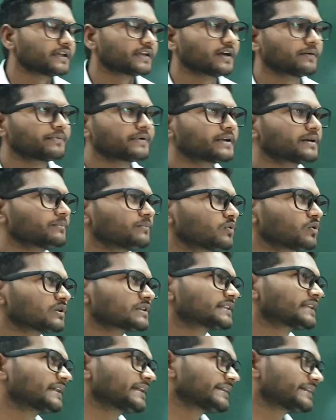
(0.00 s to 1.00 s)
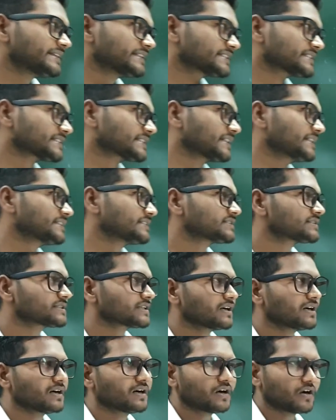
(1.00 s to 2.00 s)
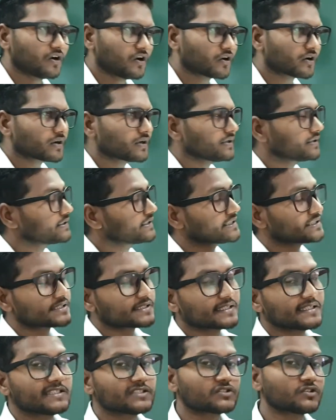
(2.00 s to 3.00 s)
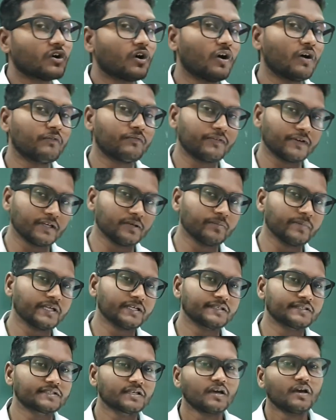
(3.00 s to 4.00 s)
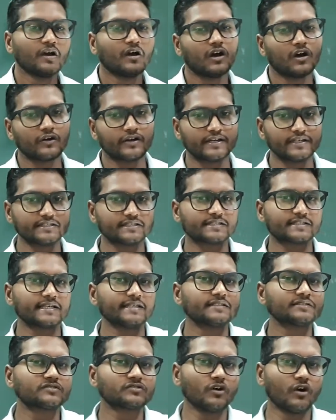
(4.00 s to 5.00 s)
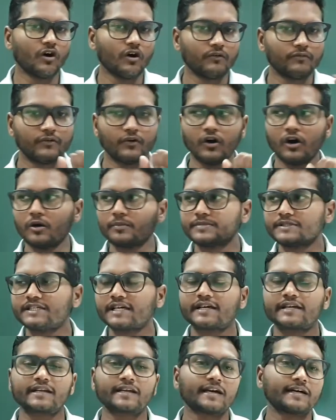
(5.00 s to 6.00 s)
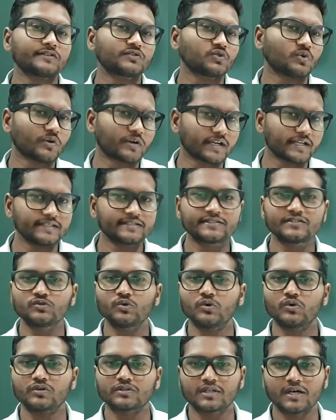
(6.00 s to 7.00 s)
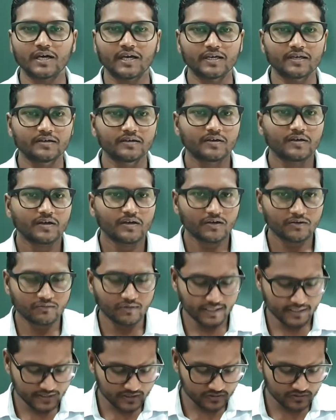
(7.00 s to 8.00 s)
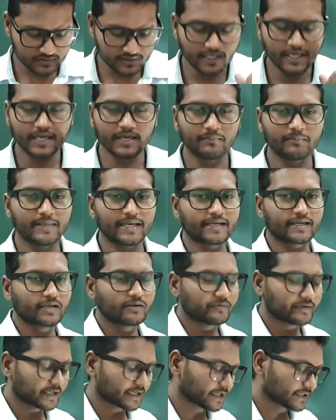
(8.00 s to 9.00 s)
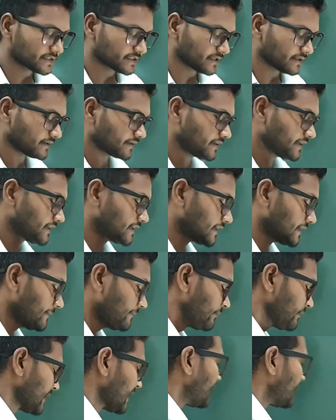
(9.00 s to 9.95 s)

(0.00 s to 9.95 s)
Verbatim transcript: या फिर हम बोलते हैं डिस्टेंस और डिस्टेंस ऑफ इमेज और डिस्टेंस ऑफ ऑब्जेक्ट का जो रेशियो होता है वही होता है मैग्नीफिकेशन ठीक है